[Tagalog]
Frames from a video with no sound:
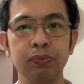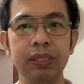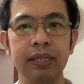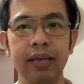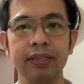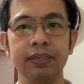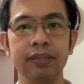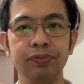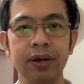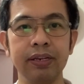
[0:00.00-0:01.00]
with
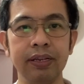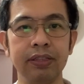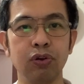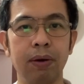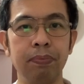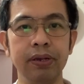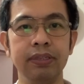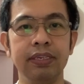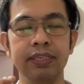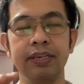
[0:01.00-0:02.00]
engine running to
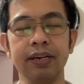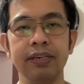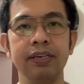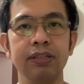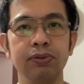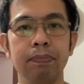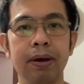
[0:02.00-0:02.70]
avoid discharging nitong